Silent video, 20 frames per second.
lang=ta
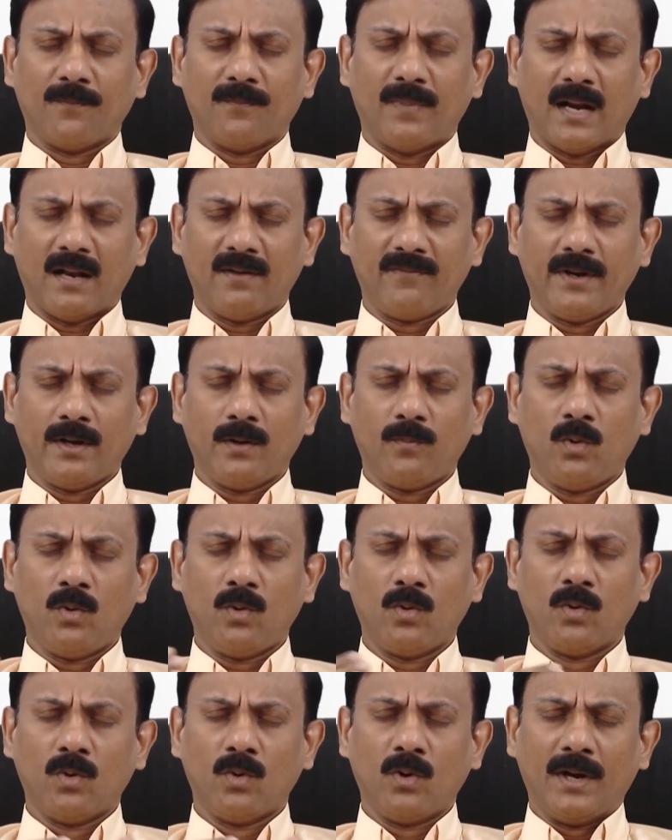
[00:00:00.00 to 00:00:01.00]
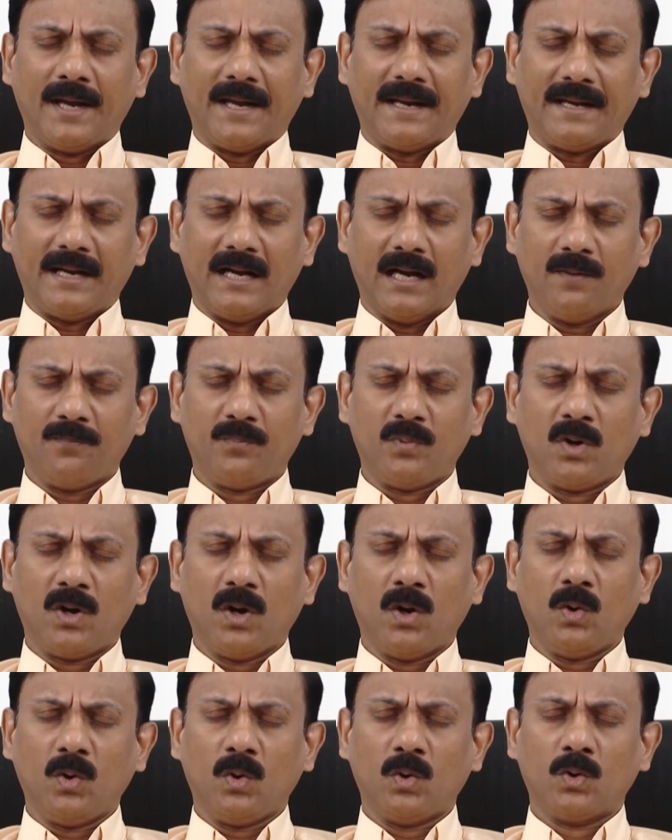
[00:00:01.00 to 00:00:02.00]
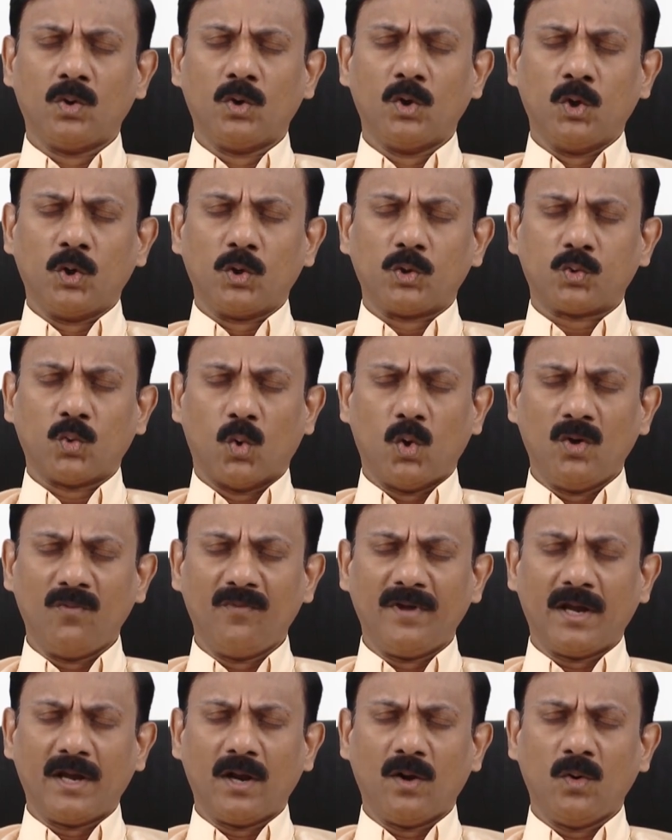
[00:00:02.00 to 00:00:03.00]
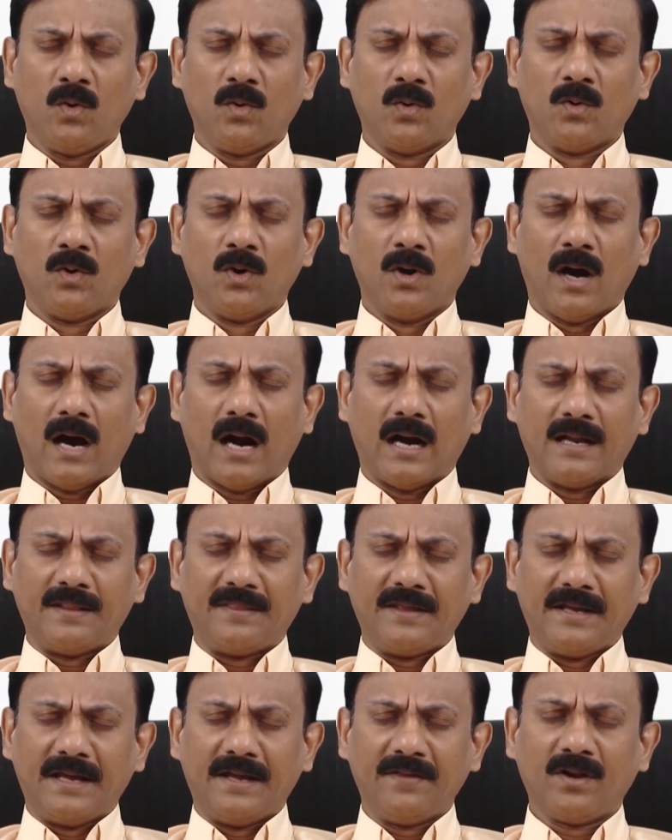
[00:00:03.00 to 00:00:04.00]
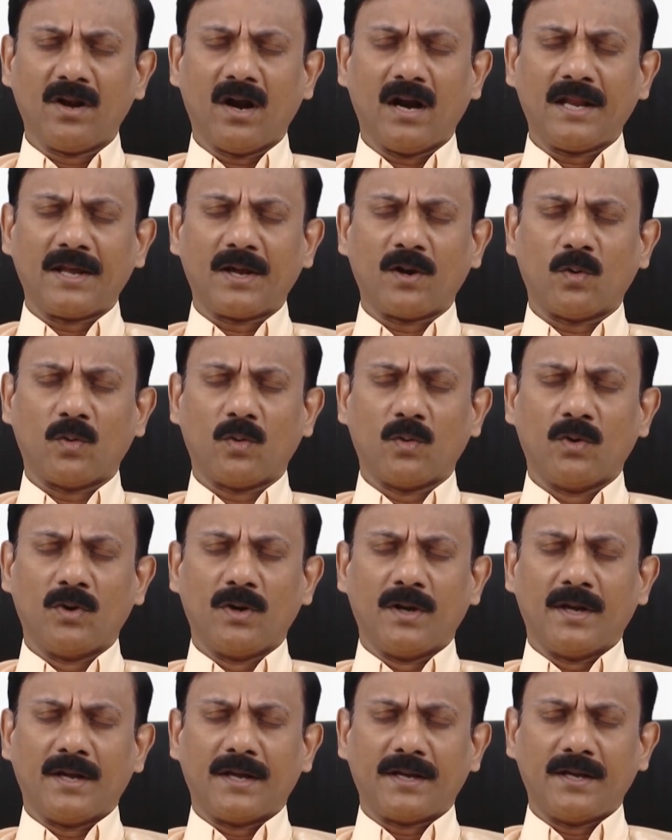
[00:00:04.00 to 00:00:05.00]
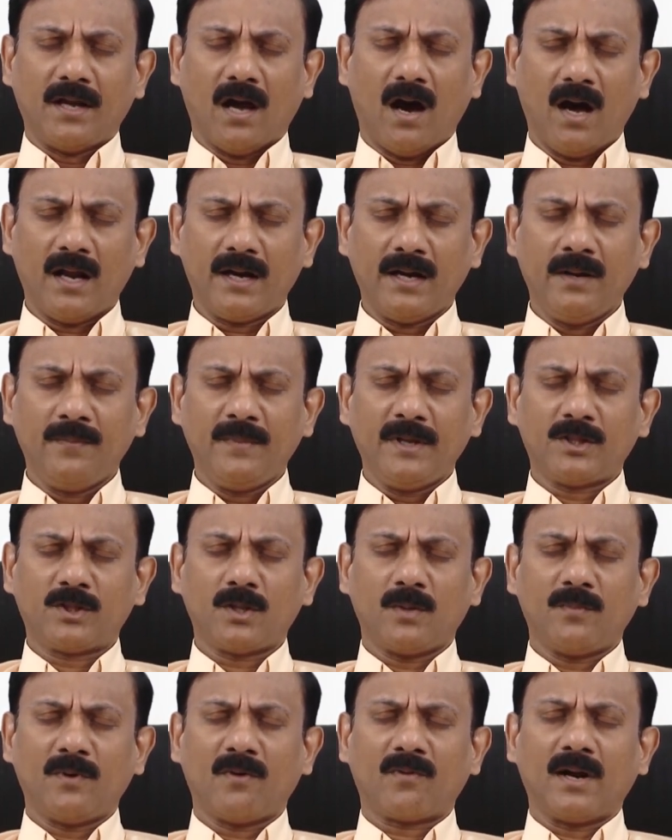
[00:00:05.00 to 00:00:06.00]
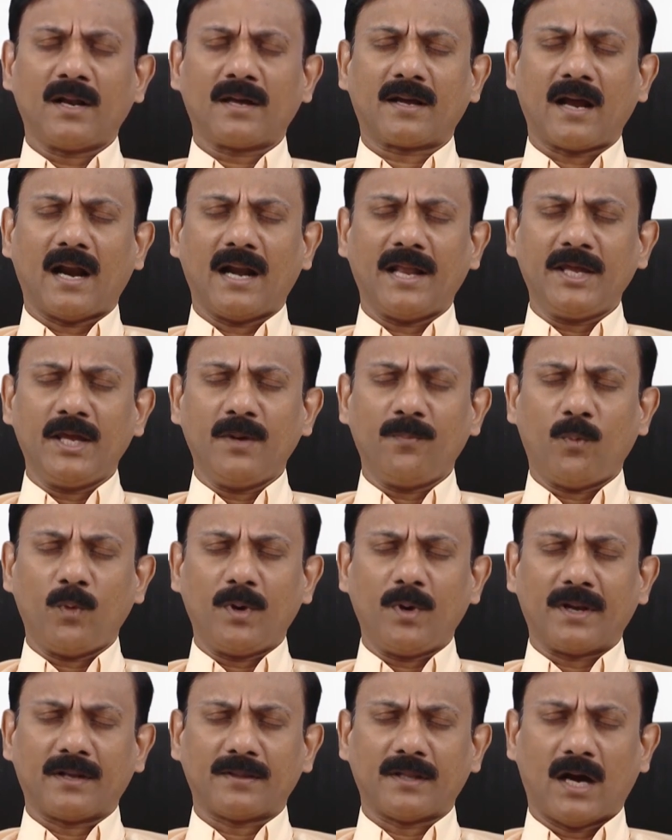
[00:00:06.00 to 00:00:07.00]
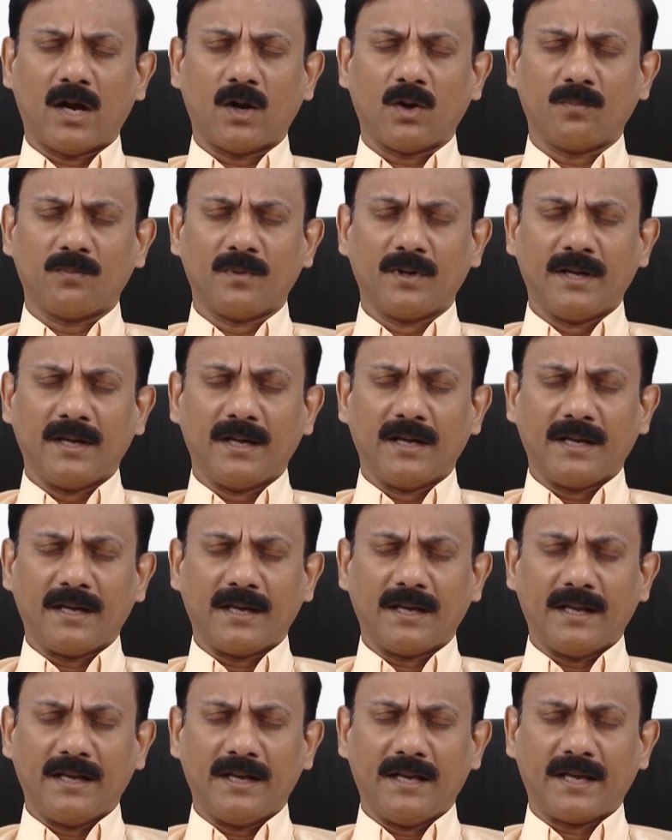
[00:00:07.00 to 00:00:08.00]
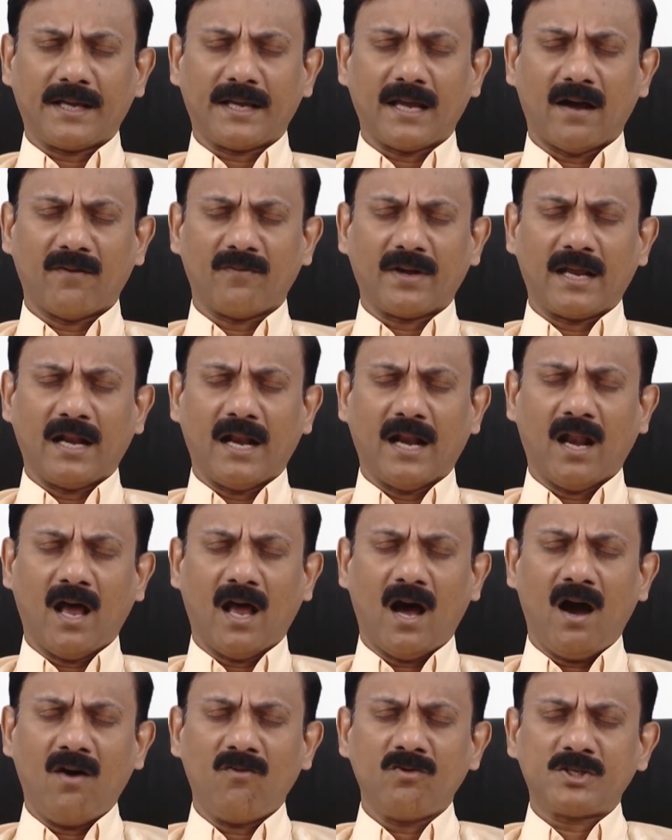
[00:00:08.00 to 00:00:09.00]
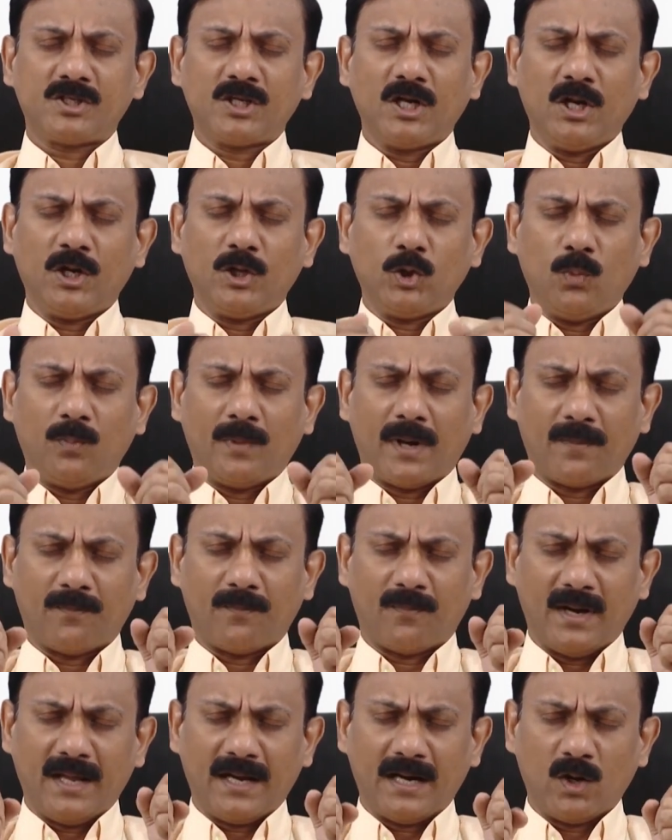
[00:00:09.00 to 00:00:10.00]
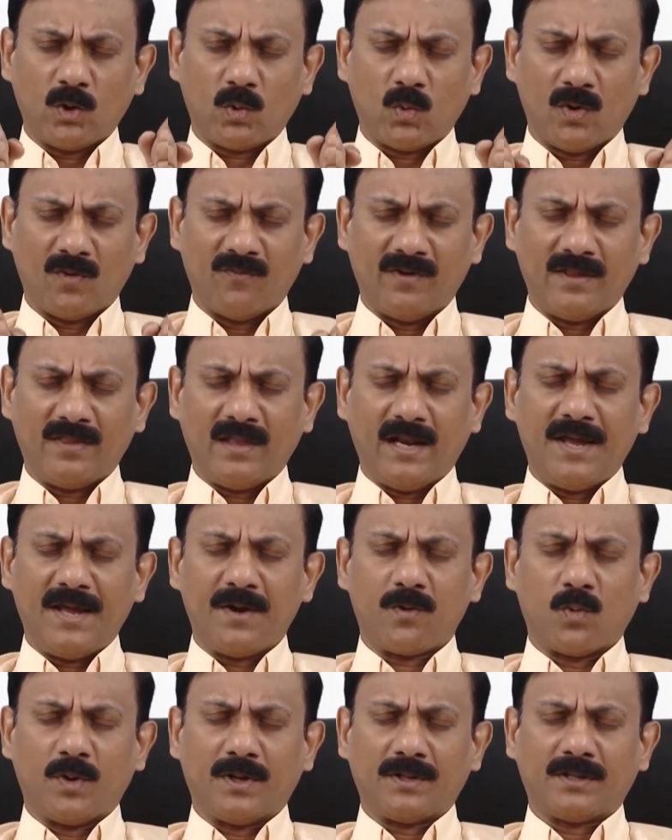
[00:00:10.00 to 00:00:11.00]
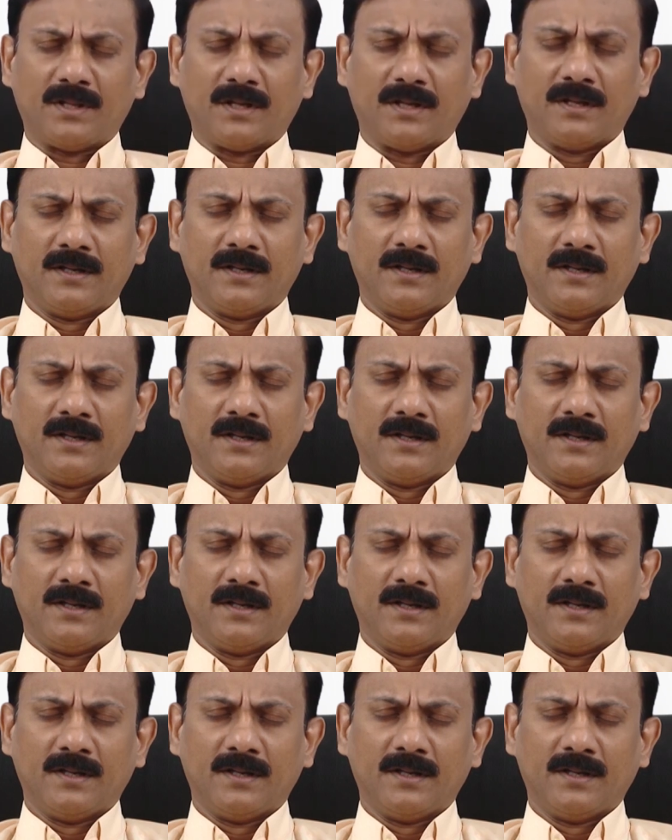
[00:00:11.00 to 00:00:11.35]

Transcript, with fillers: பலவீனமோ இழப்புகளோ தோல்விகளோ அல்லது எதிராளிகளோ யாரு நிமித்தம் அவர்கள் கலங்கி போயிருந்தாலும் இன்றைக்கு அவைகள் எல்லாவற்றிலிருந்தும் உடைய பிள்ளைகளுக்கு ஒரு விடுதலையை கொடுத்து